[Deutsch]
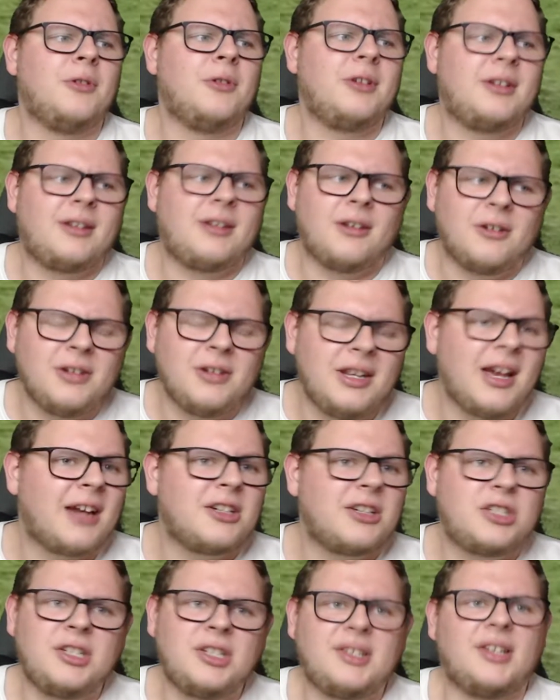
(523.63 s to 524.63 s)
Und noch nie
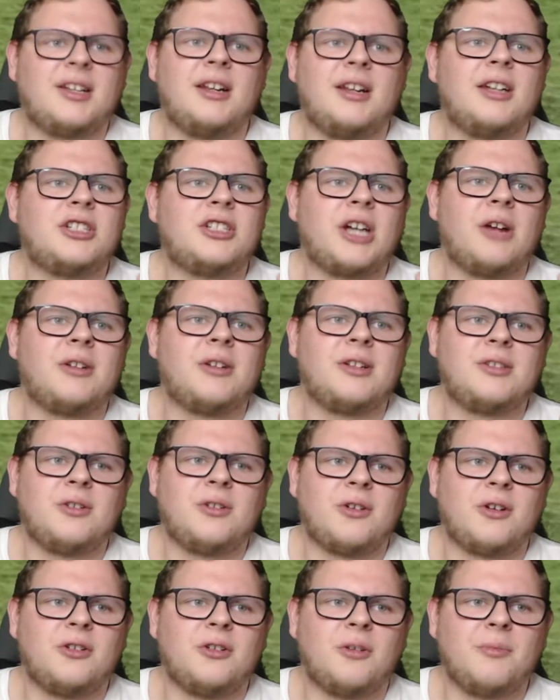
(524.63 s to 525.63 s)
hat ein Schiedsrichter eine Entscheidung dann
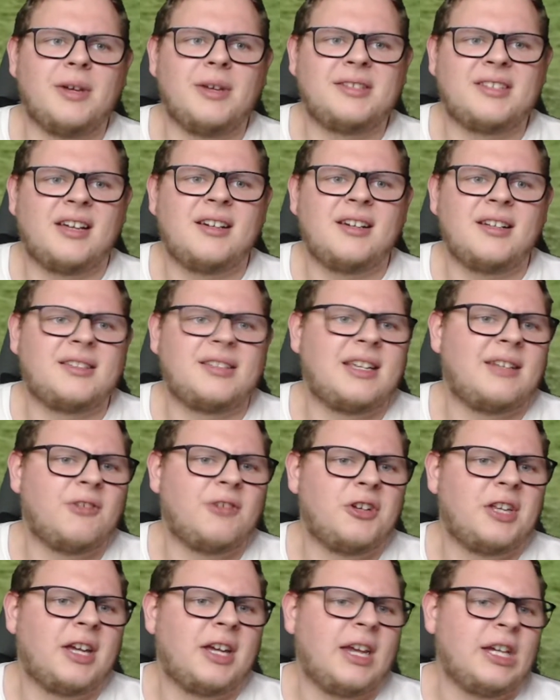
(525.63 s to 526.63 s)
zurückgenommen. Es sei denn, es geht
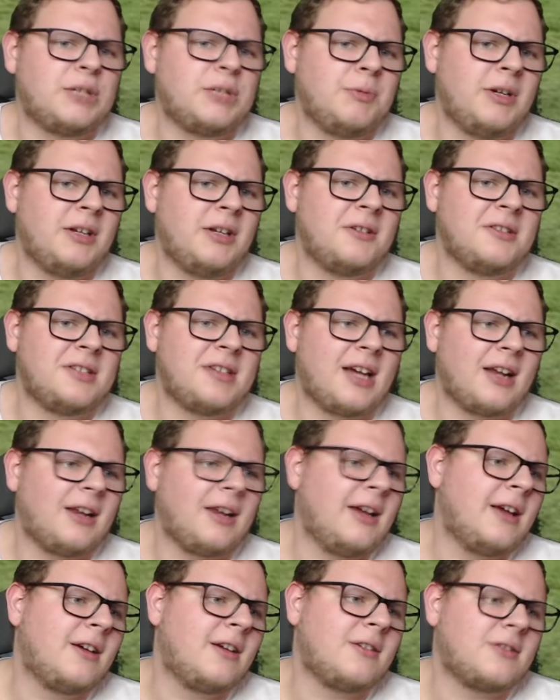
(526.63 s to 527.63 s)
wirklich der Gegenspieler hin und
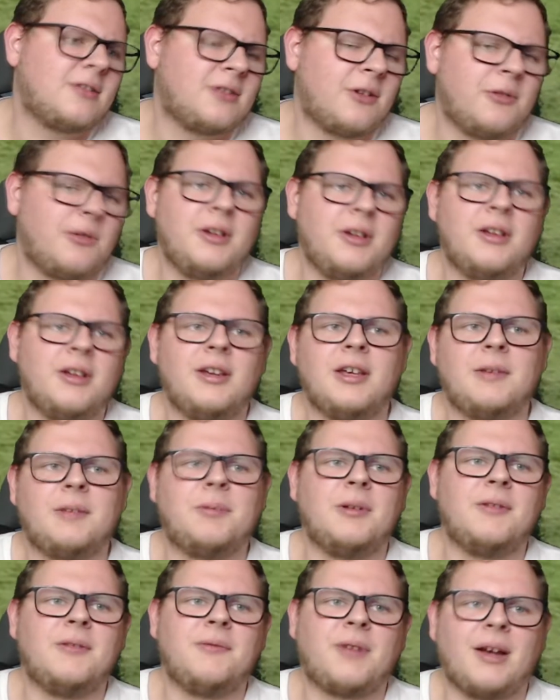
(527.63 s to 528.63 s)
sagt, ey, sorry, ich
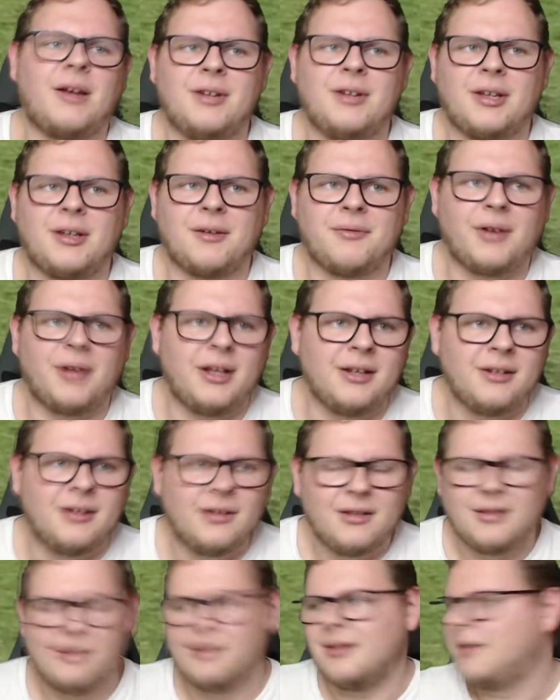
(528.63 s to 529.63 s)
bin freiwillig gefallen.
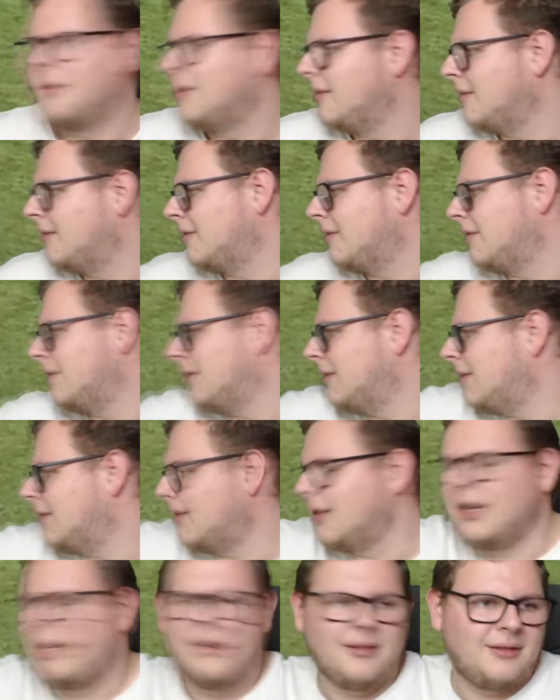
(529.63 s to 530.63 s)

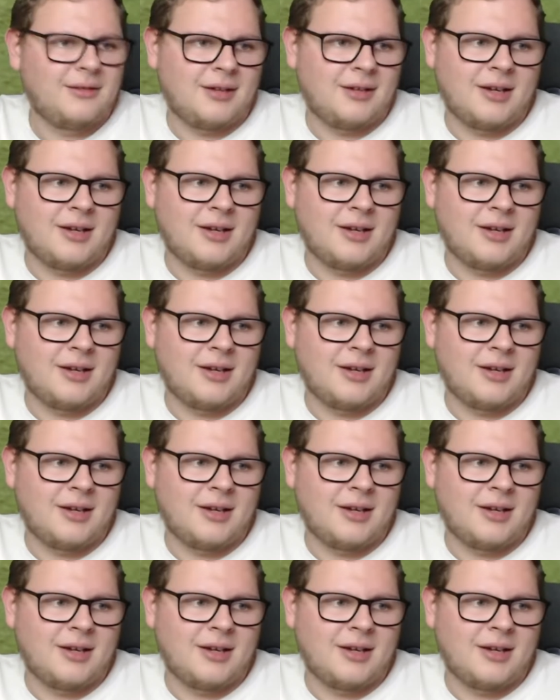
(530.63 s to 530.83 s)
Ne?